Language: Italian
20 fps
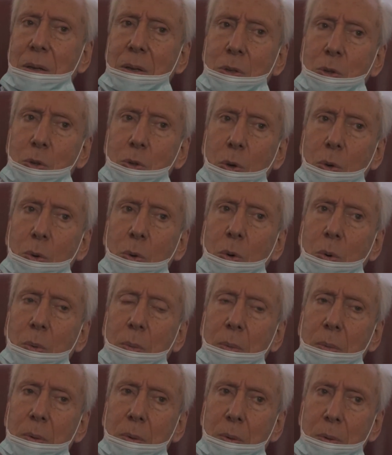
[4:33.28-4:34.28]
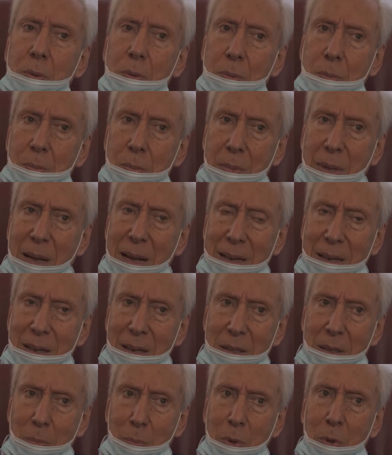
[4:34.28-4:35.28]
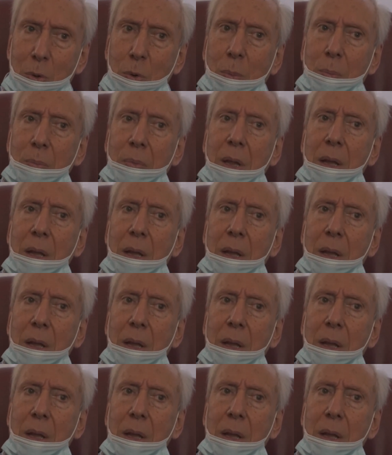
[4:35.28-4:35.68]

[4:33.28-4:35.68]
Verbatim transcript: eh, sono eh, anche di più.